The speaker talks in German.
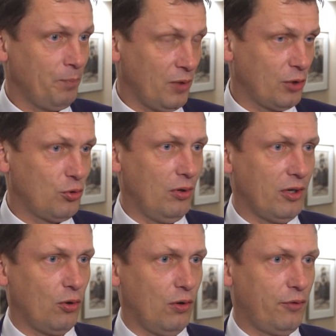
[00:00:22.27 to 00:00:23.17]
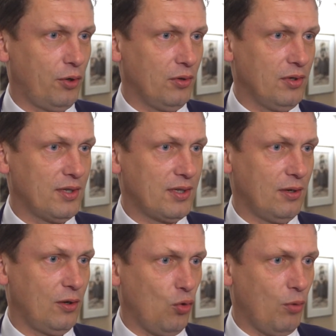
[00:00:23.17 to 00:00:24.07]
natürlich auch von uns
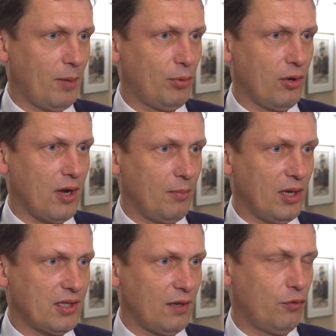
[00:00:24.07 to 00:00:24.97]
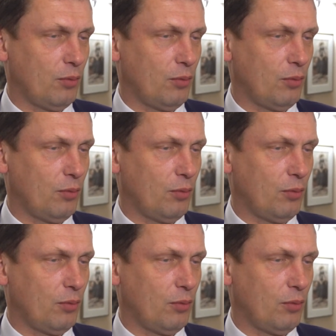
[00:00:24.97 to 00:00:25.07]
äh, Oberbürgermeistern,